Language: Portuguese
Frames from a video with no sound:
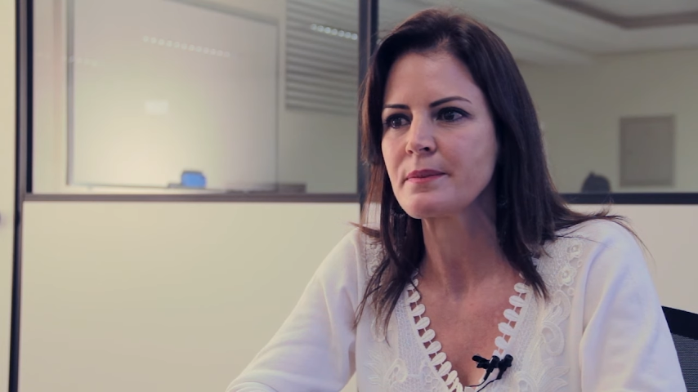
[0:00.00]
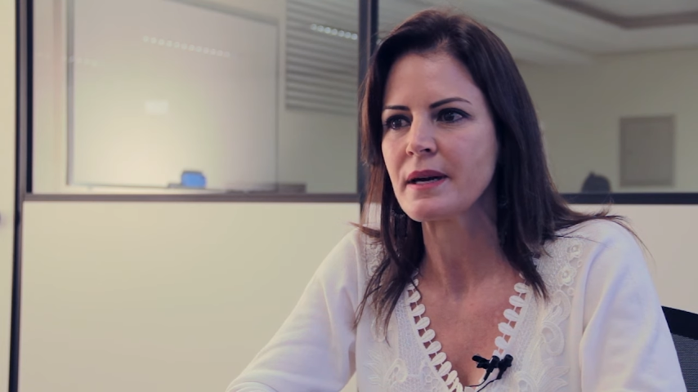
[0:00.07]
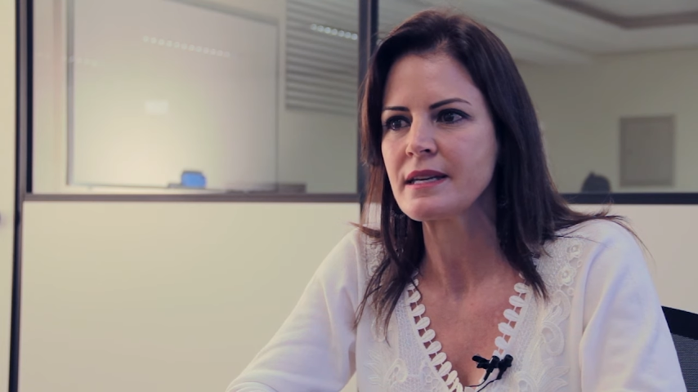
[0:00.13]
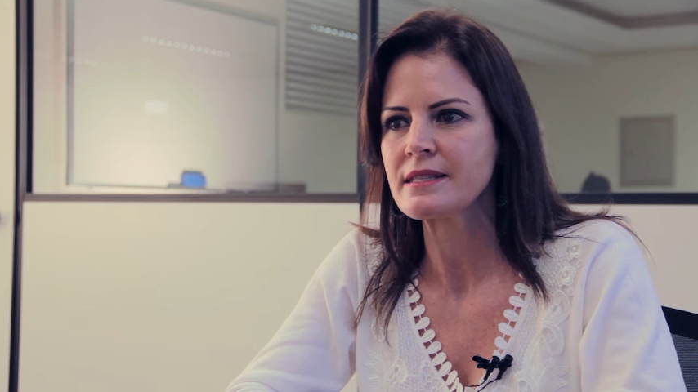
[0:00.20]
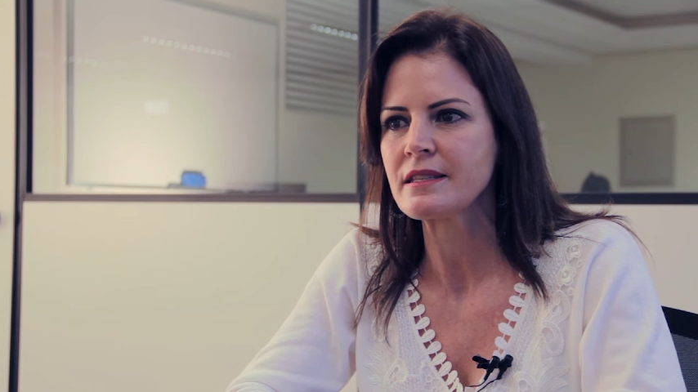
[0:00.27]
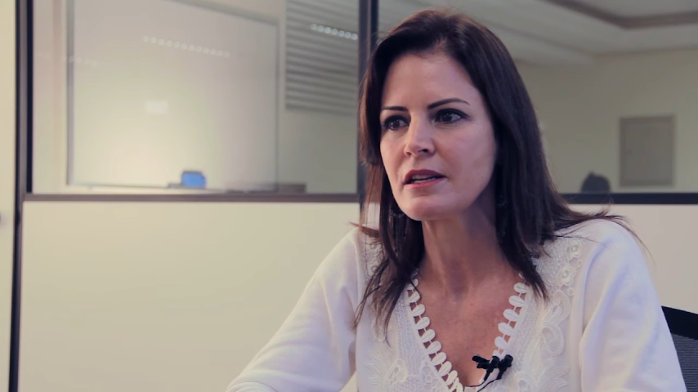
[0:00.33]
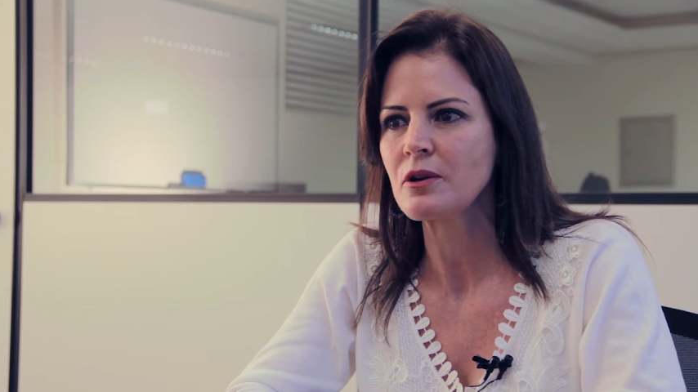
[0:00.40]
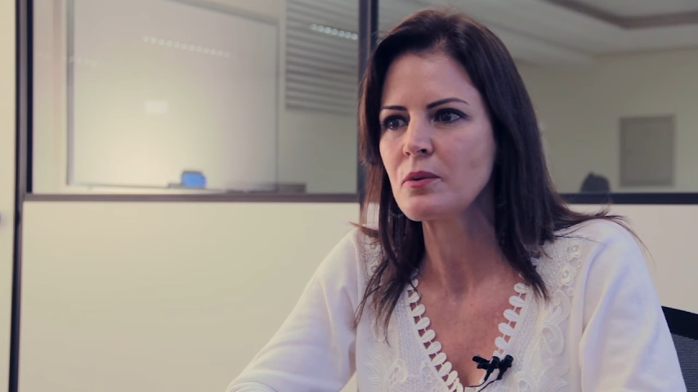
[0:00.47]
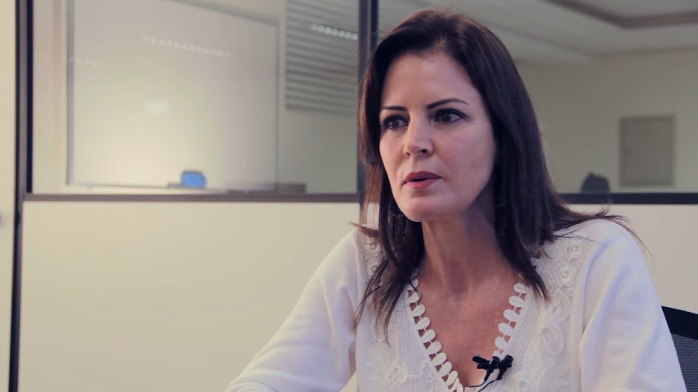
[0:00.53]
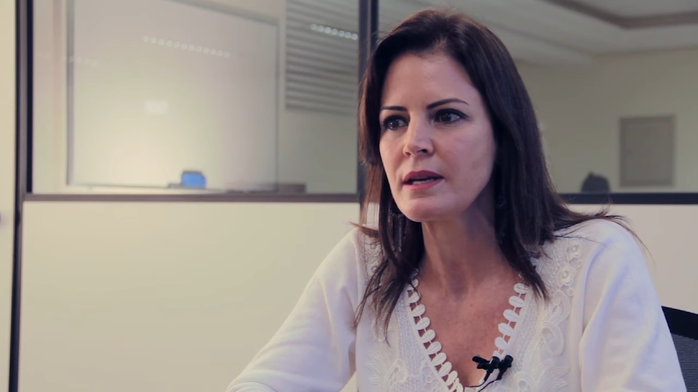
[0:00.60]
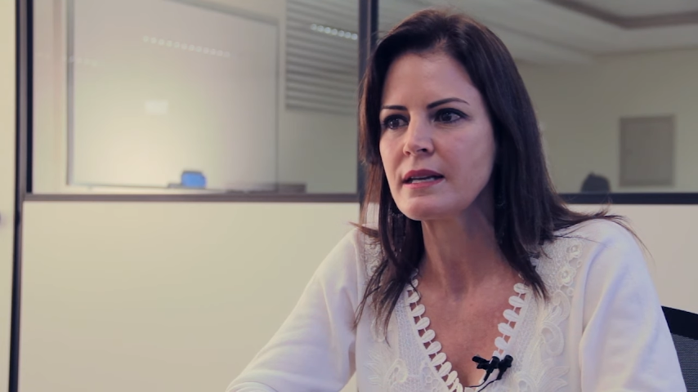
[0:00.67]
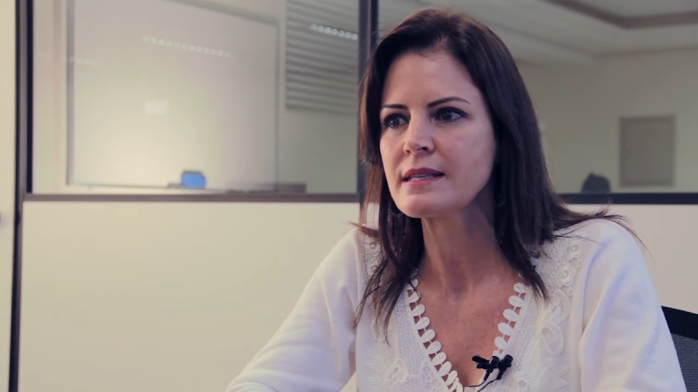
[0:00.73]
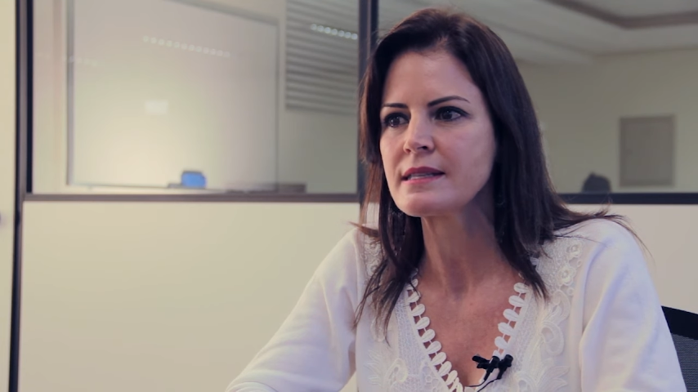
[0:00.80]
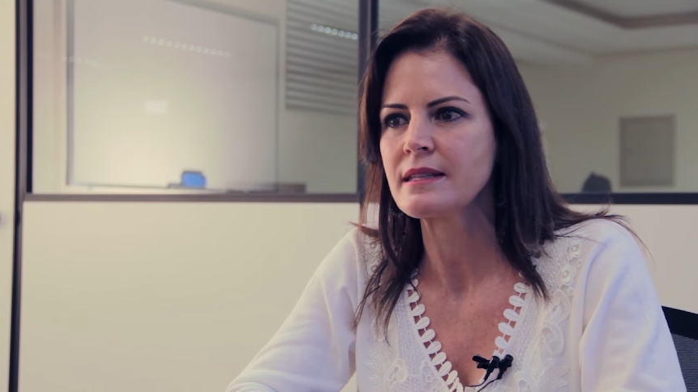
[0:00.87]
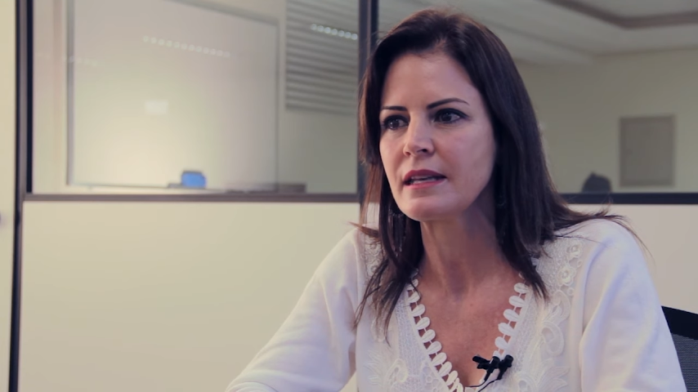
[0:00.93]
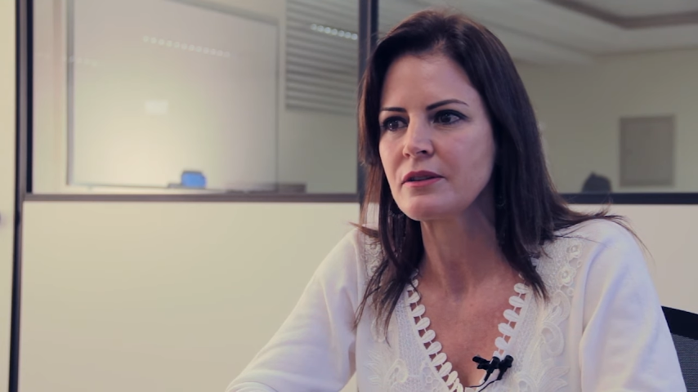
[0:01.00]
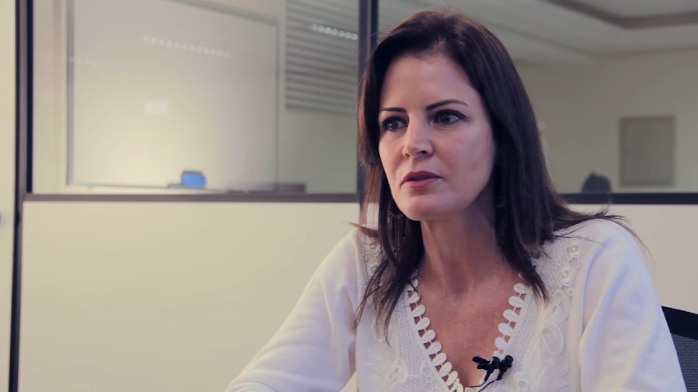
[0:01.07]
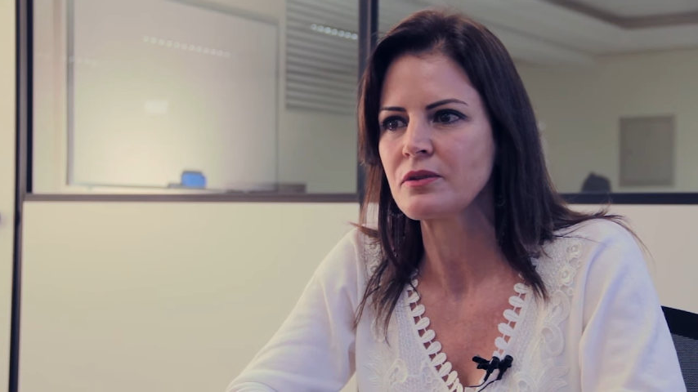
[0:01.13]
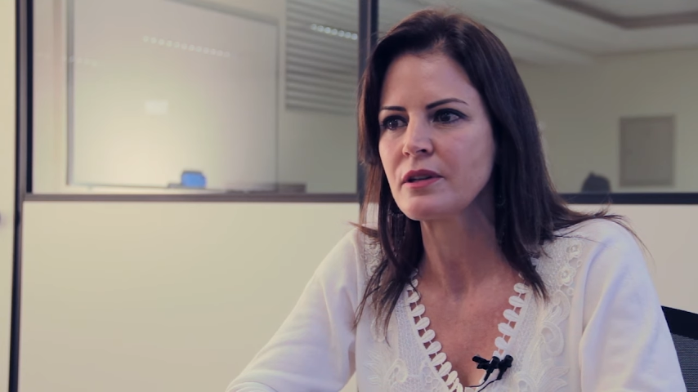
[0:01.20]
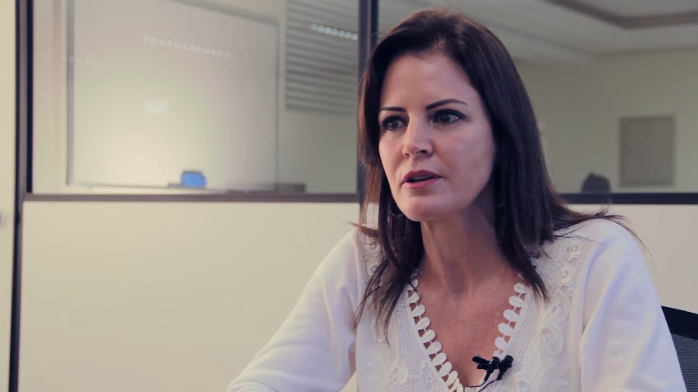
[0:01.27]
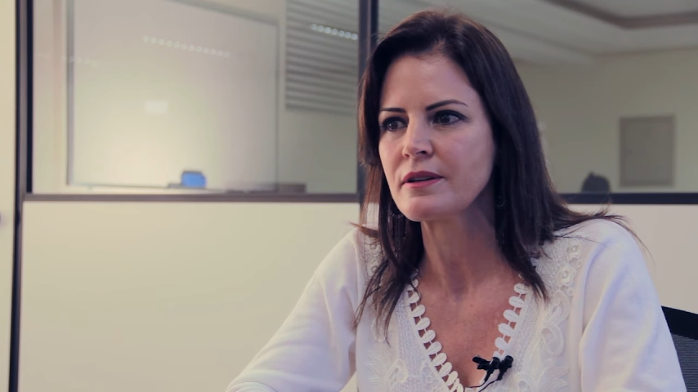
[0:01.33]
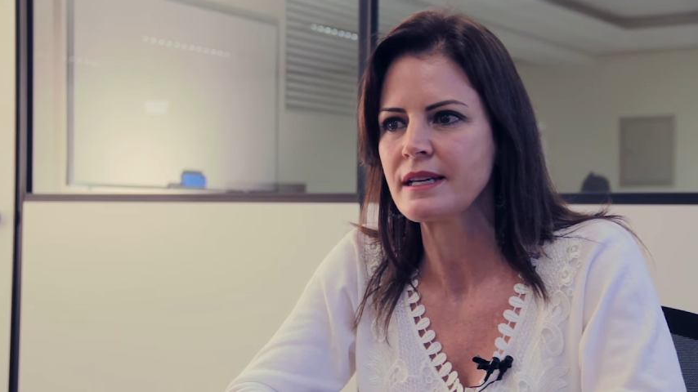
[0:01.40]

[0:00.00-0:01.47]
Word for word: mais tranquilas dentro da